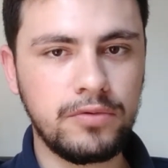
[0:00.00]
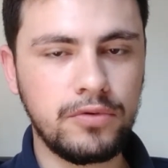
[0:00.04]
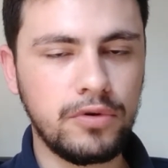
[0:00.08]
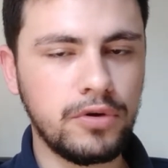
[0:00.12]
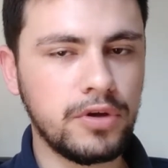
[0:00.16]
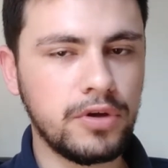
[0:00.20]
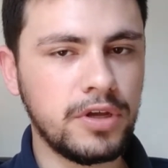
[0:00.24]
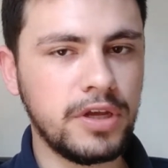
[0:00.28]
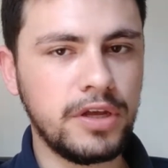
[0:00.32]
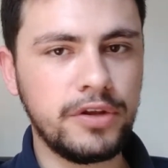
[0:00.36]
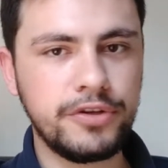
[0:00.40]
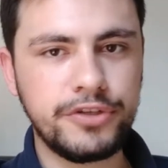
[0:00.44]
O
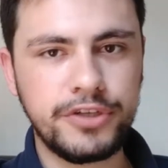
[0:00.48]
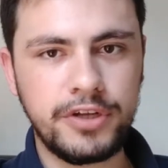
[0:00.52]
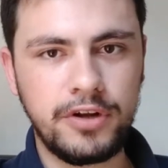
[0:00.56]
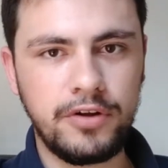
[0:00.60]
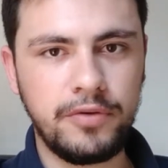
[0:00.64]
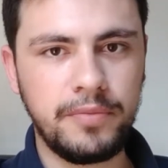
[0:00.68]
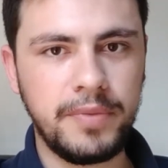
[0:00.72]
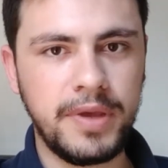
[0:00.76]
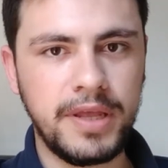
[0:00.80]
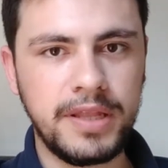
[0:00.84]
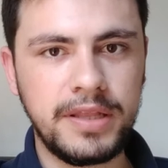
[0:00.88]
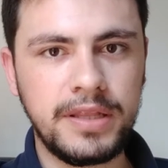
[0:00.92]
coqueiro
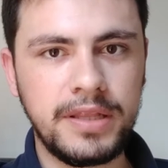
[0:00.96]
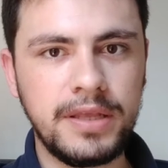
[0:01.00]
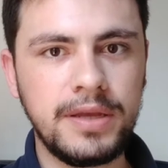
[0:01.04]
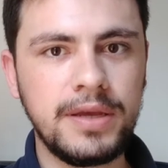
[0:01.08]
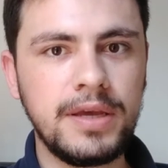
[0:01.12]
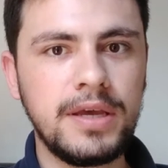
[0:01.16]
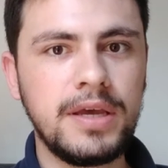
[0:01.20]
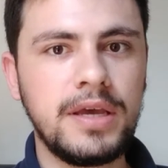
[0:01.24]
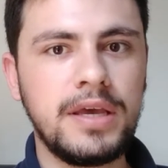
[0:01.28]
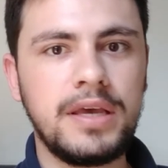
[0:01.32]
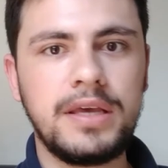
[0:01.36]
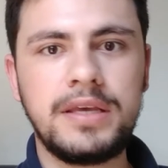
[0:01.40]
geralmente
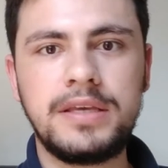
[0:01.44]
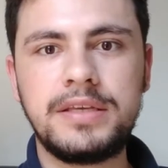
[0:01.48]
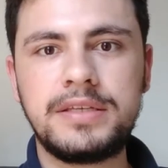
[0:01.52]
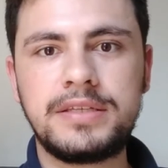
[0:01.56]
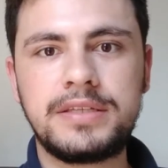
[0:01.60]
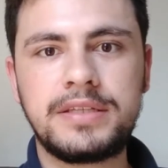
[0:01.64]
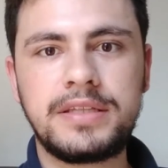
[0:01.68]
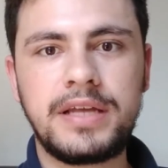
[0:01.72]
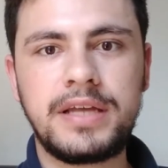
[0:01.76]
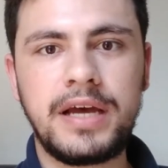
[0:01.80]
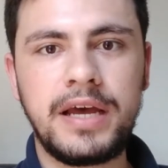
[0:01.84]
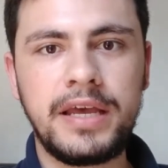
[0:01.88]

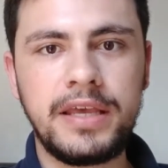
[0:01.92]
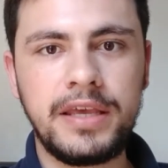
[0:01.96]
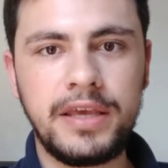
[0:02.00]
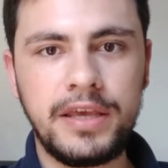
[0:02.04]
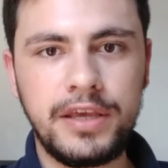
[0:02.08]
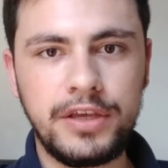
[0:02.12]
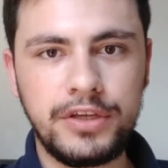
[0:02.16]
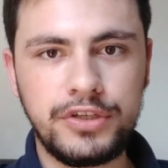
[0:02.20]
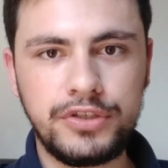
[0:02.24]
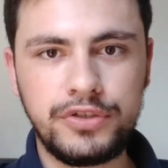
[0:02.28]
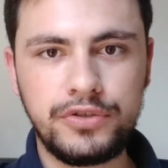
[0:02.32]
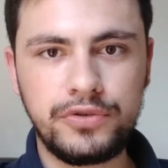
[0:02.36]
está em
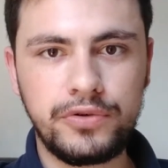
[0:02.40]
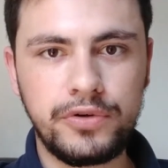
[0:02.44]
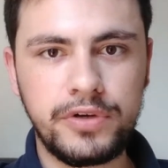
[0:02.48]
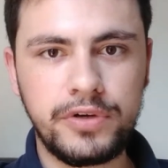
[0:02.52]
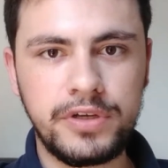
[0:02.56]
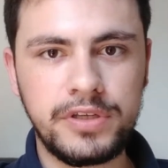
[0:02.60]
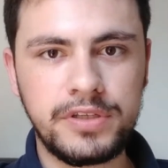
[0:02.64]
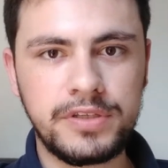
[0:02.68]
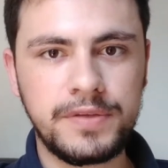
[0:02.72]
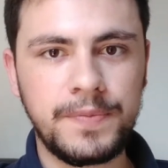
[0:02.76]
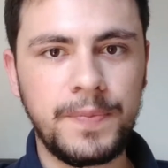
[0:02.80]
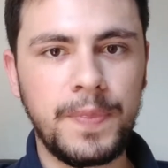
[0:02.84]

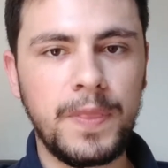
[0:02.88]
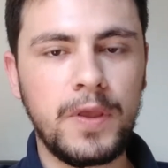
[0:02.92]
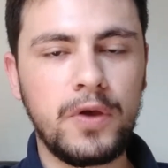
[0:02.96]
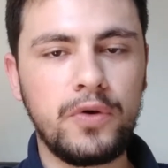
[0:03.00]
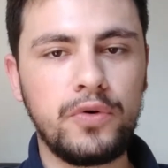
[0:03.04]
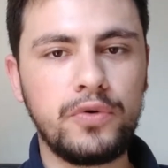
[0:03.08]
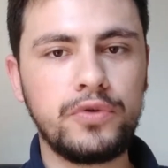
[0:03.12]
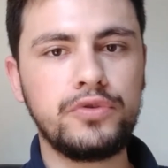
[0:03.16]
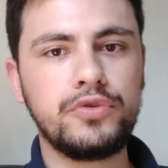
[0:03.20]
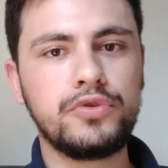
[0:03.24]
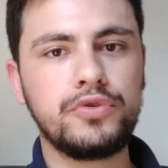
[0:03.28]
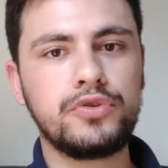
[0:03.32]
regiões
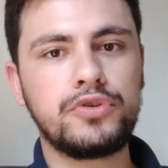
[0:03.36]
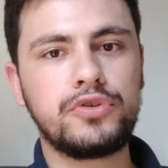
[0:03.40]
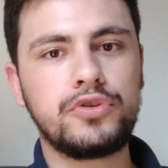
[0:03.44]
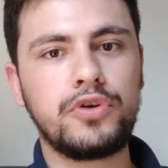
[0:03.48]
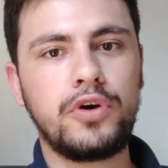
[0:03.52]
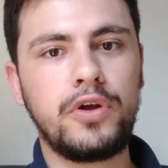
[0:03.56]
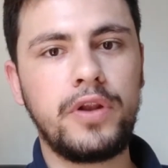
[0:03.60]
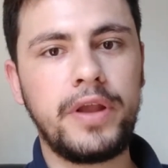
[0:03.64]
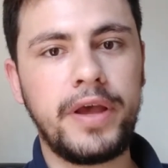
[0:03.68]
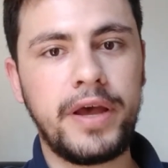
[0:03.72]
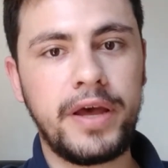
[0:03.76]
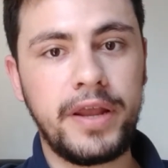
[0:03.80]
onde o
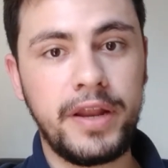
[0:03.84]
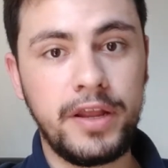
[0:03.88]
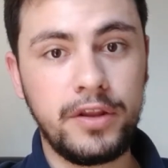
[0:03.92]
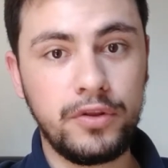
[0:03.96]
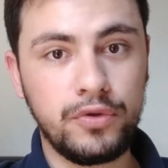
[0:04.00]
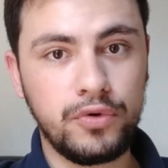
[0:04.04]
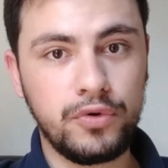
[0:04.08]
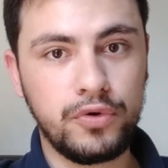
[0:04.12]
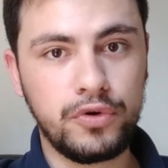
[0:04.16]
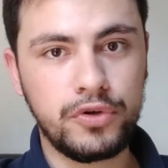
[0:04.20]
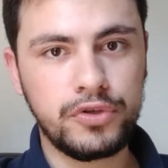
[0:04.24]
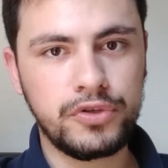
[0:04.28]
solo é
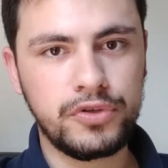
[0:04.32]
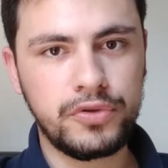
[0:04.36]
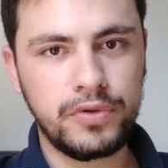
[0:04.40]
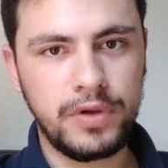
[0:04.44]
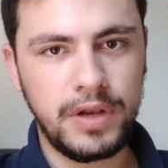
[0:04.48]
arenoso,